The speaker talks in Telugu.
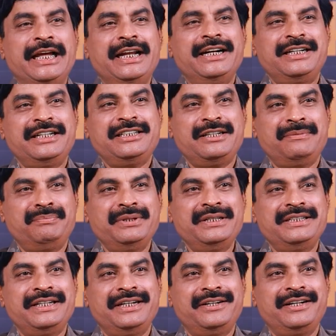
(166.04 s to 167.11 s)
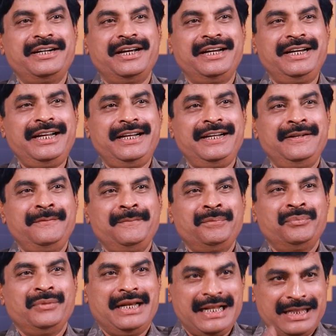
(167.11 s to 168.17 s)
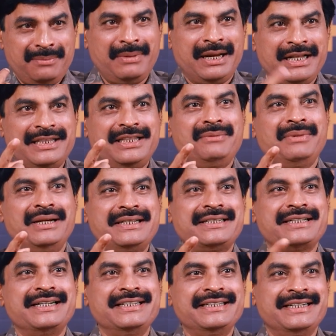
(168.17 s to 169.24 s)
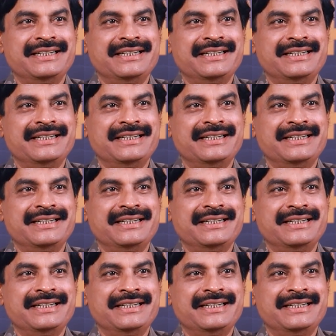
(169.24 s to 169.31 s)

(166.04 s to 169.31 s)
డైరెక్ట్ చెప్పింది చేయడం కానీ లేకపోతే మనంత మనం స్టడీ